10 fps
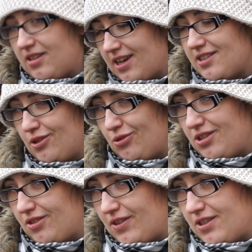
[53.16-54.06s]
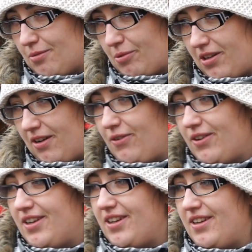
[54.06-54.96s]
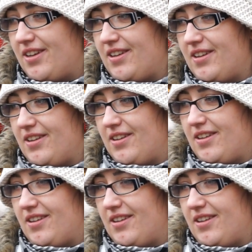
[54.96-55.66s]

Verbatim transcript: Tak, znajduje się 12 potraw. Potrafi je Pani